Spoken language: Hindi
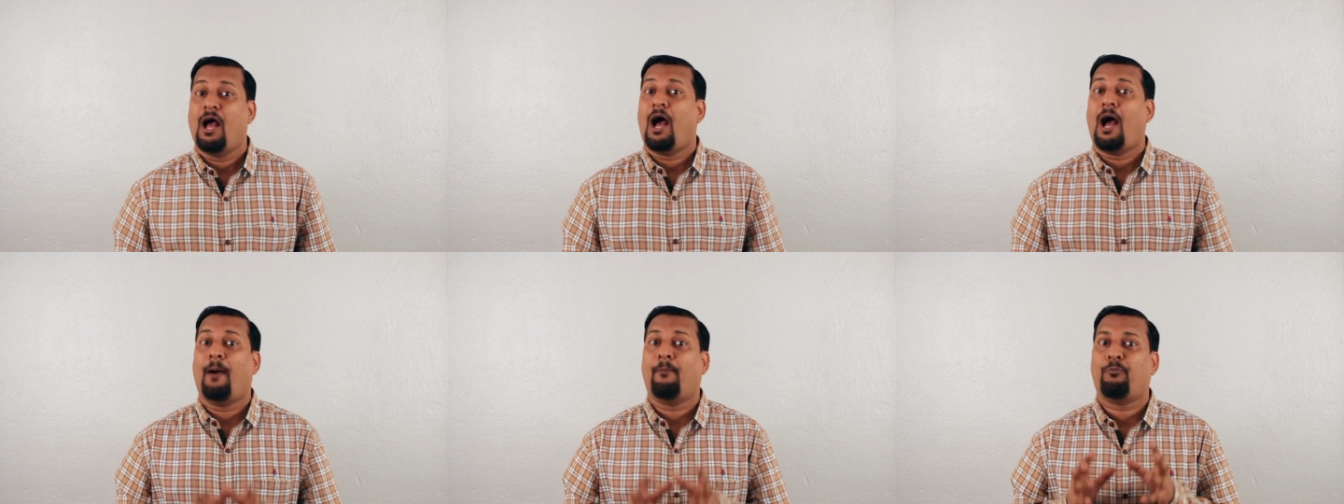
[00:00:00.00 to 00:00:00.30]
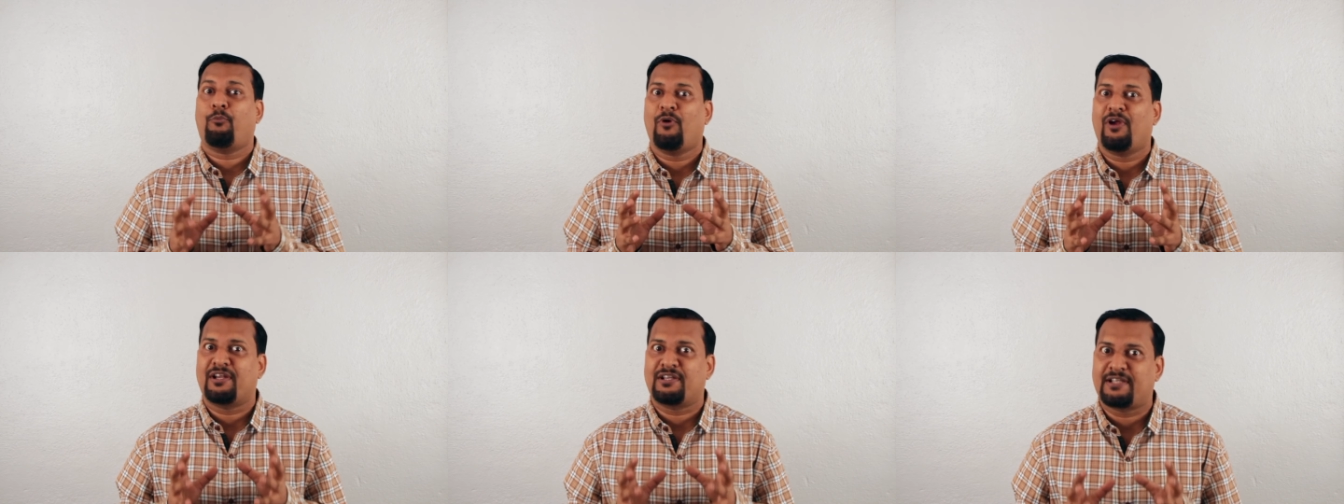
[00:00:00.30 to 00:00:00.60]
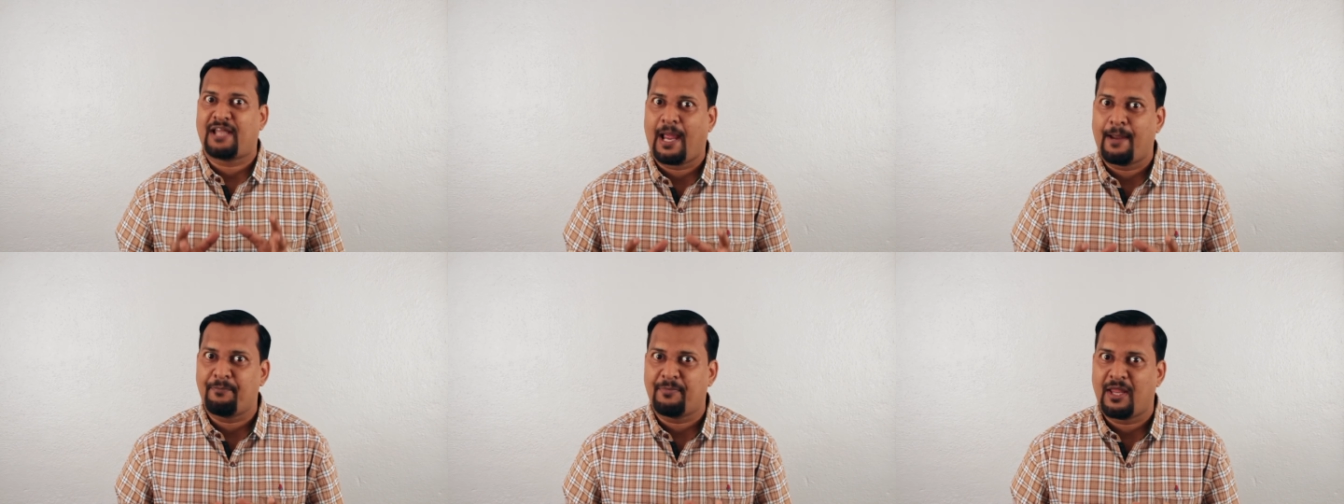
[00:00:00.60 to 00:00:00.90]
आपको एक
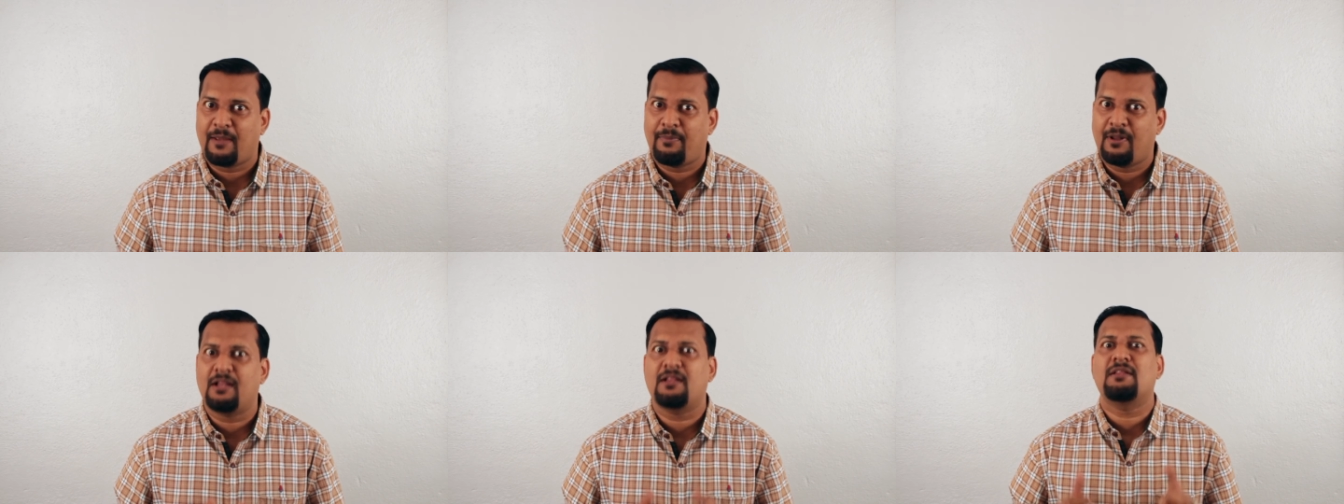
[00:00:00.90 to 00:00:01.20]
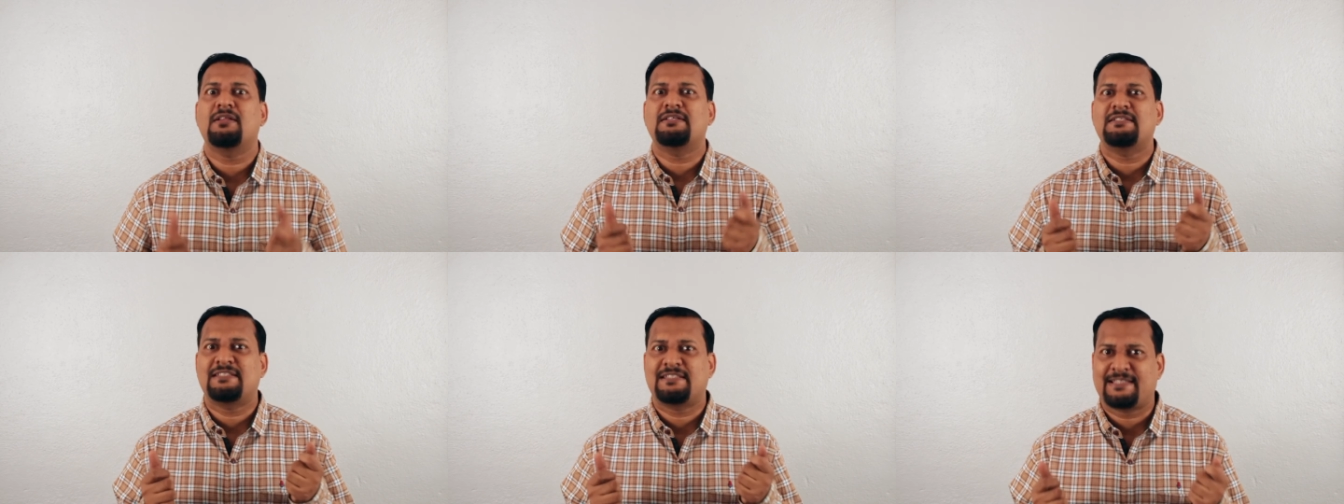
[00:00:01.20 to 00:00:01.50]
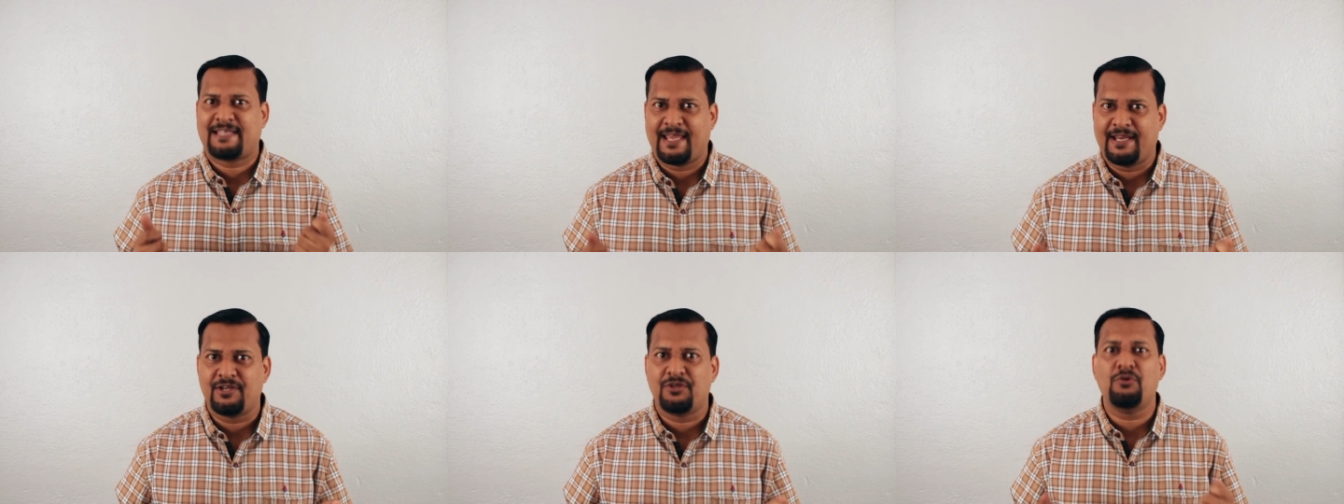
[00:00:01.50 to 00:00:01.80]
टाइम टेबल
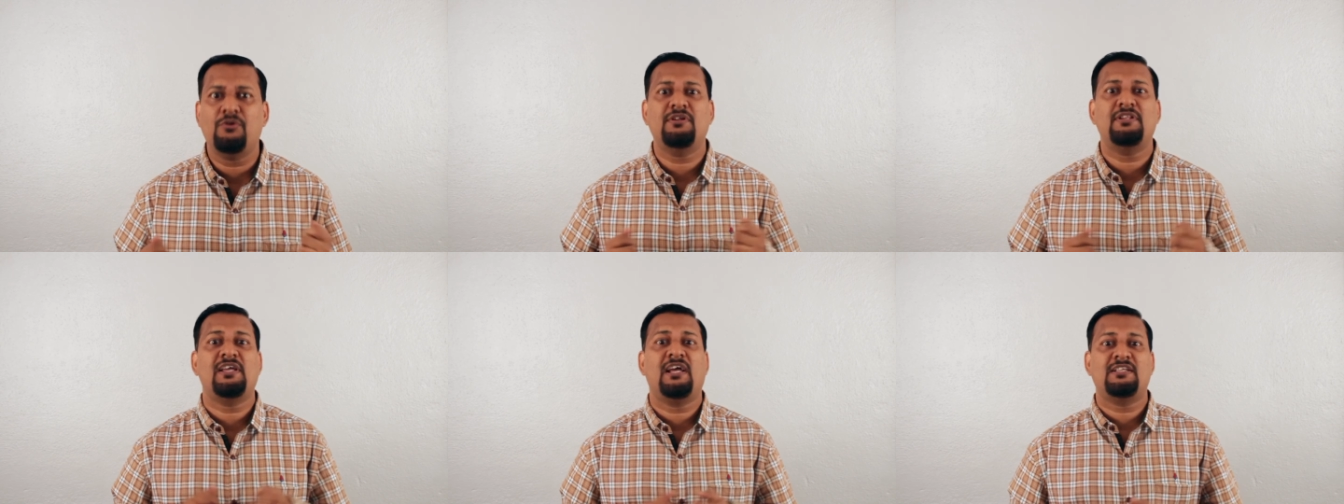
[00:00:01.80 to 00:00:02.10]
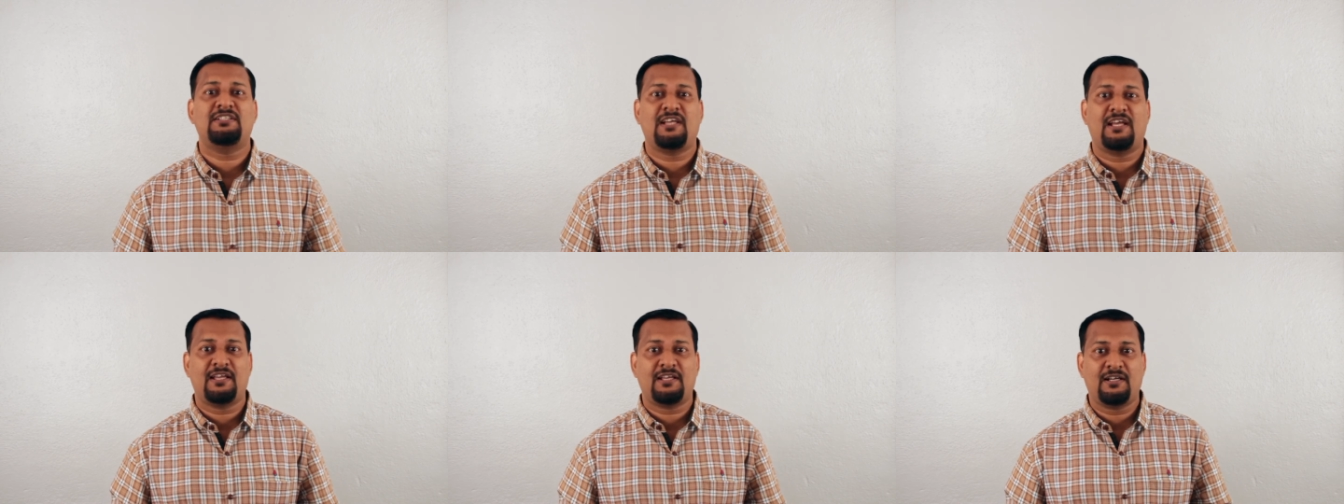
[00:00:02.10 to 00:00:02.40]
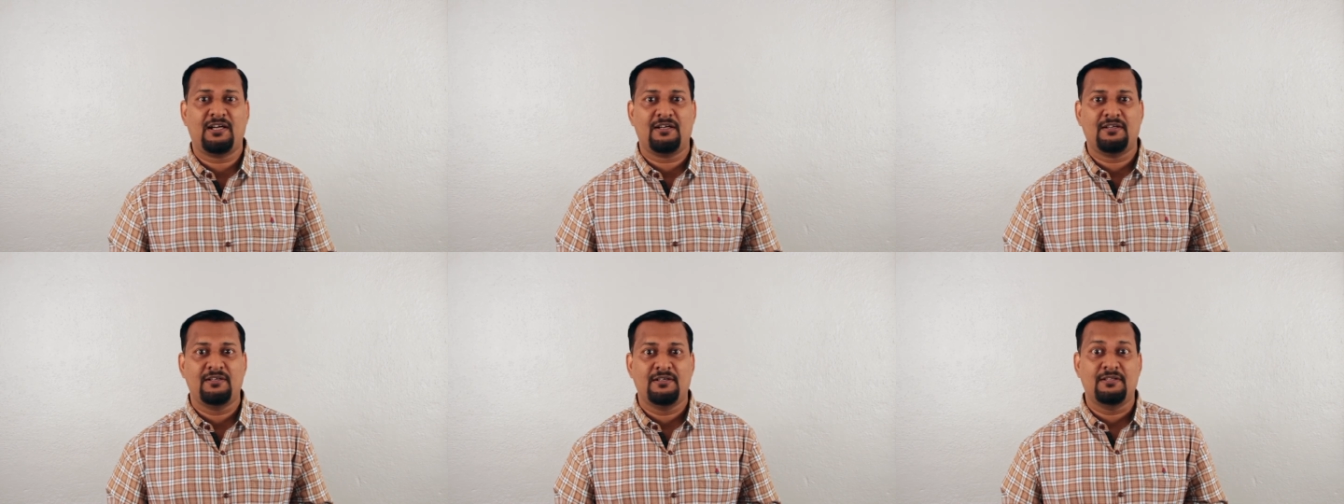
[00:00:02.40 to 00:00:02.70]
स्केड्यूल दिया
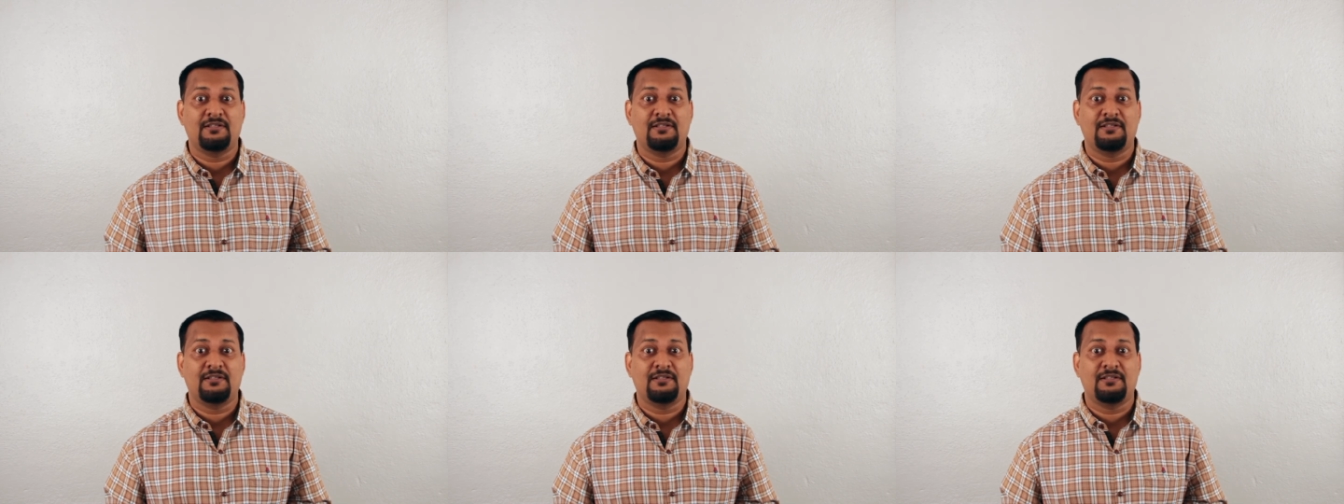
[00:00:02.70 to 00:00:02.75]
जाएगा